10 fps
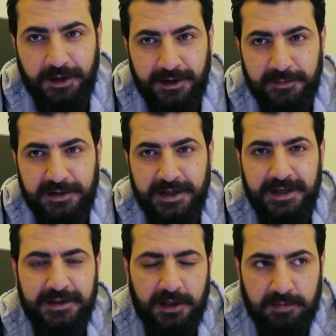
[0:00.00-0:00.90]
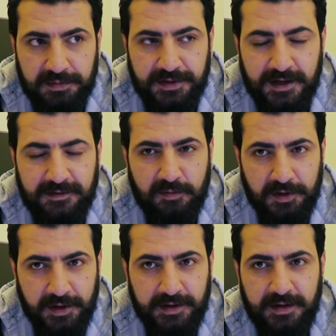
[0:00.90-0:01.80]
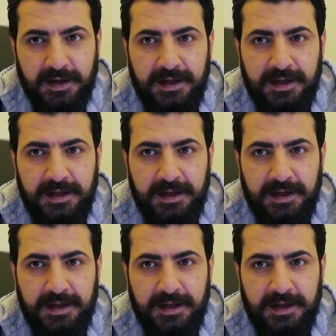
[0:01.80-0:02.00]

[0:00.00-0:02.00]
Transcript: العالمين يعني ما بدي أكثر من هيك